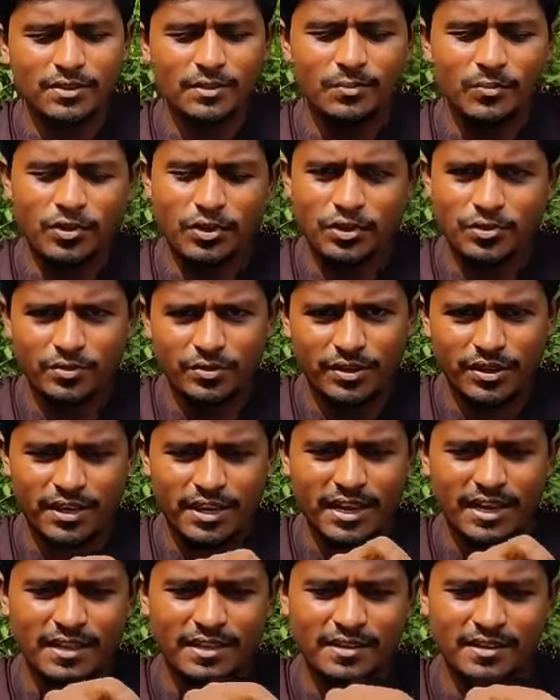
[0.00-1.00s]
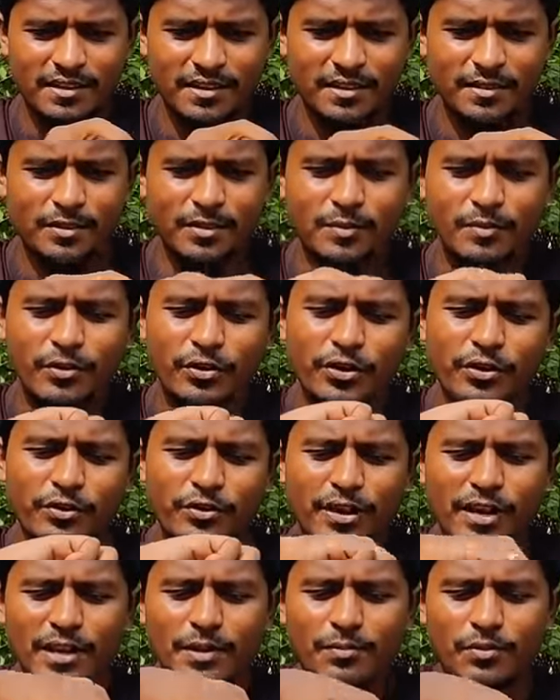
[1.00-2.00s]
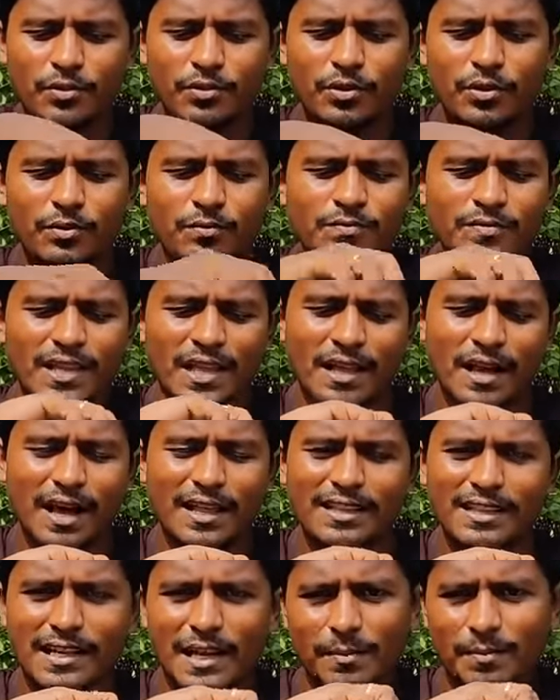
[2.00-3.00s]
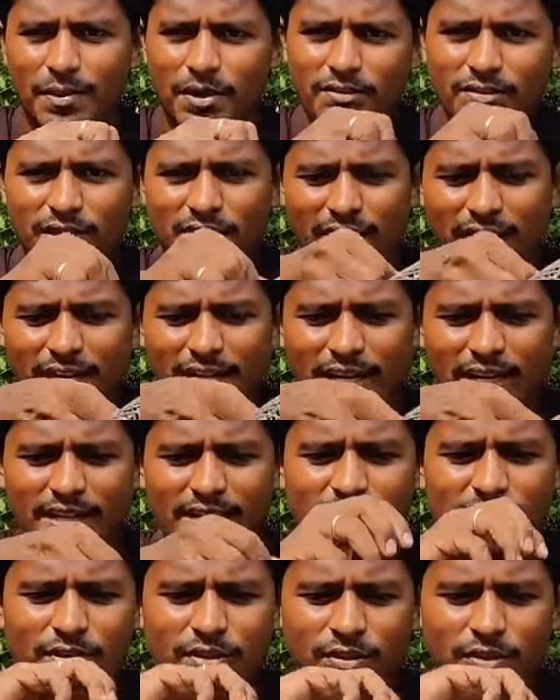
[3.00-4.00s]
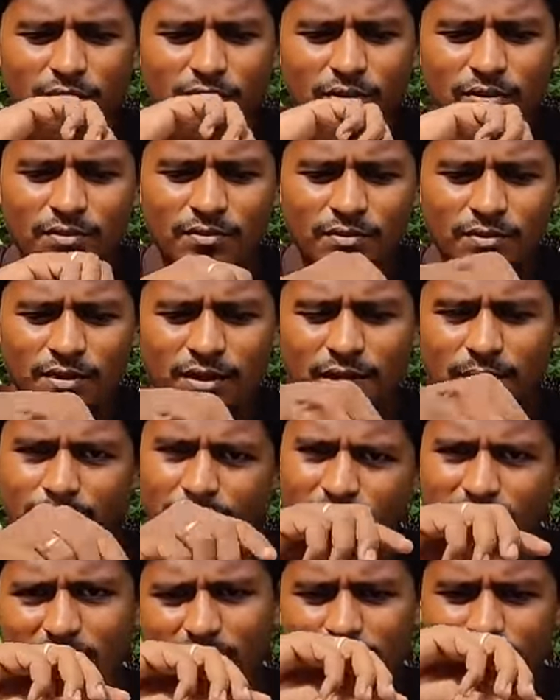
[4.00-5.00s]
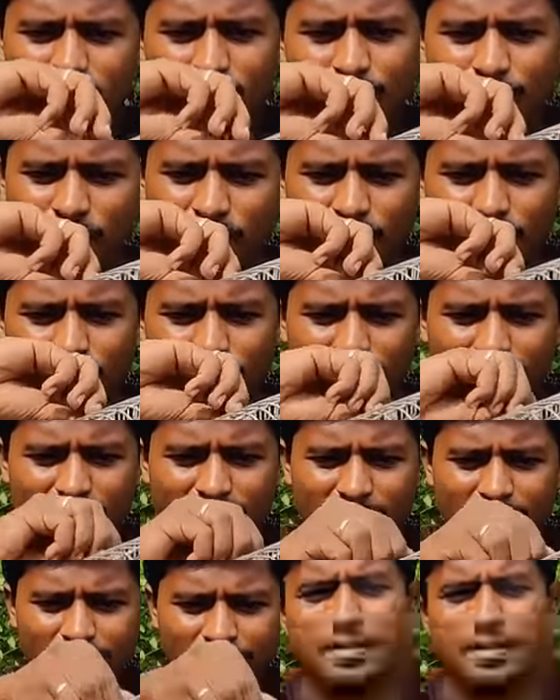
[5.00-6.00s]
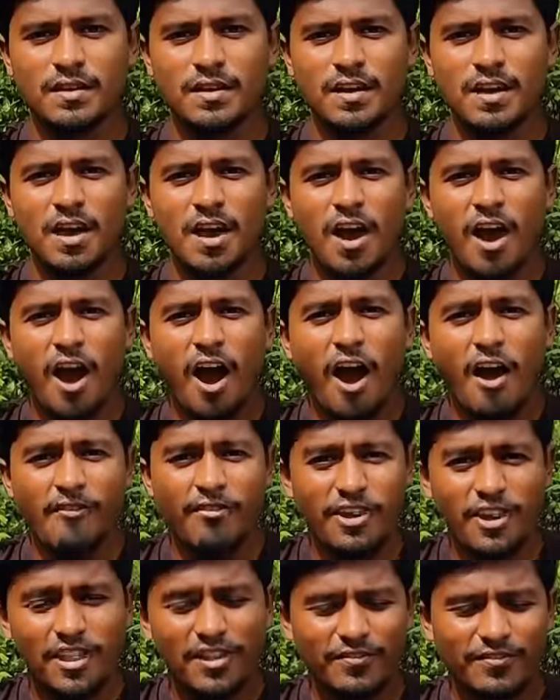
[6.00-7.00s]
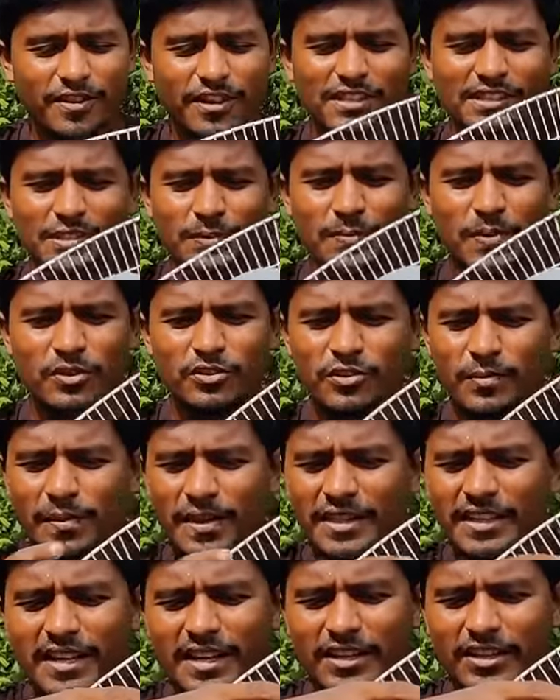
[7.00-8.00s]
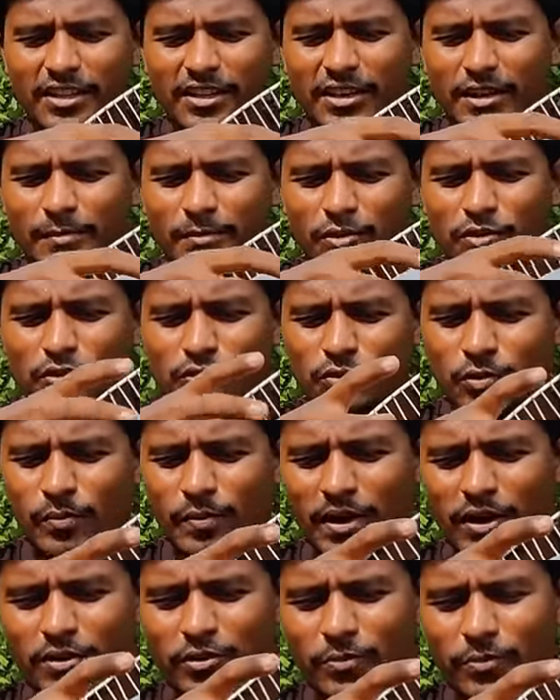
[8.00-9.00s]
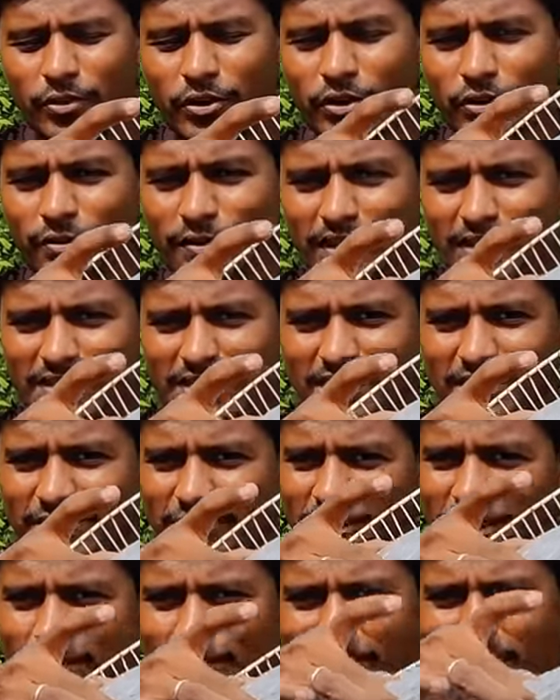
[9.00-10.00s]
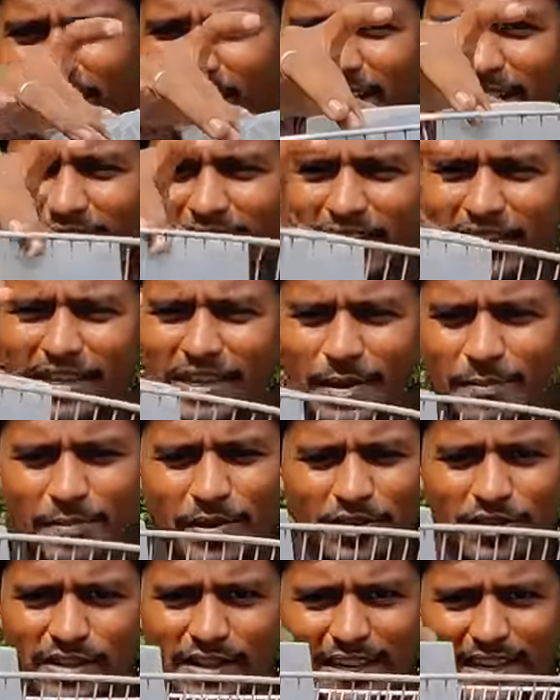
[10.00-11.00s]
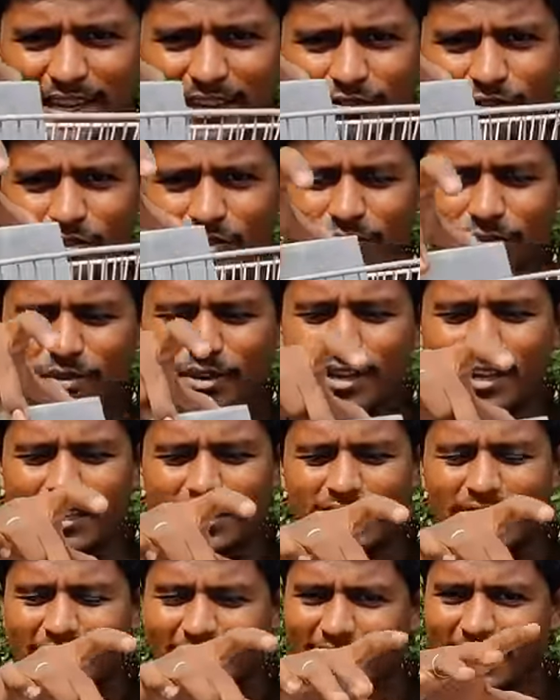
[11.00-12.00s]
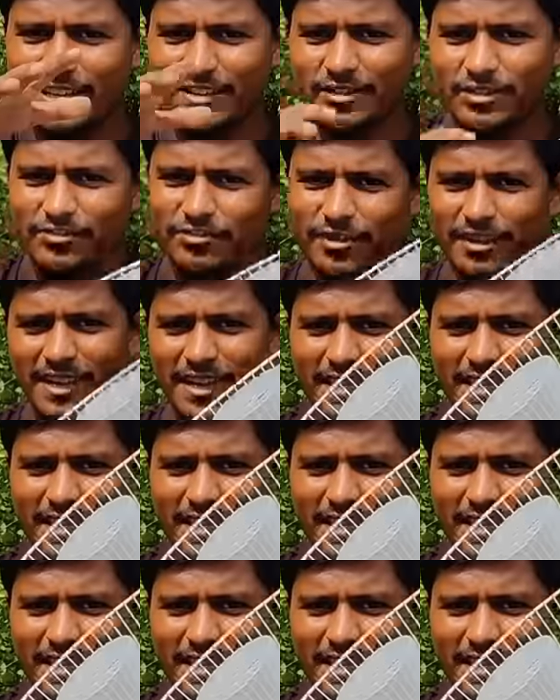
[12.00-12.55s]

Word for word: வந்து முறுக்கி விட்டுக்கிறேன் இப்படி முறுக்கி விட்டாலே போதும் அந்த டப்பா வந்து கரெக்டாக நின்றுக்கிறோம் இப்போ வந்து நான் வந்து முறுக்கி விட்டுக்கிறேன் அவ்வளோதான் ஃப்ரெண்ட்ஸ் இப்போ வந்து பார்த்தீங்கன்னா தெரியும் நம்ம வந்து சூப்பராக வந்து முறுக்கி விட்டாச்சு இது வந்து பார்த்தீங்கன்னா தெரியும் டப்பா வந்து கீழே வந்து விழுகாது கரெக்டாக வந்து ஃபிட்